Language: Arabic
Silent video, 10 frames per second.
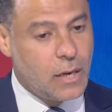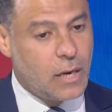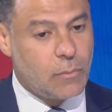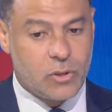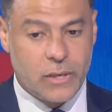
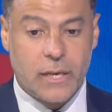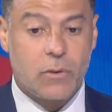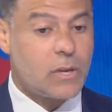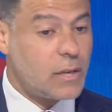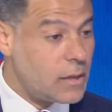ابو تريكه
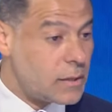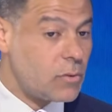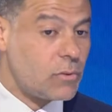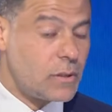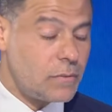والجيل اللي انا
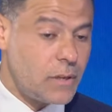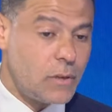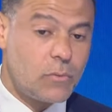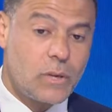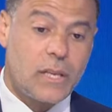كنت فيه
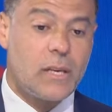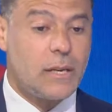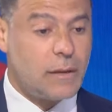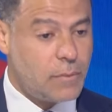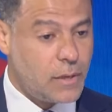والجيل
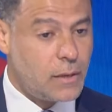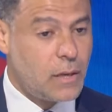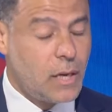اللي قبليه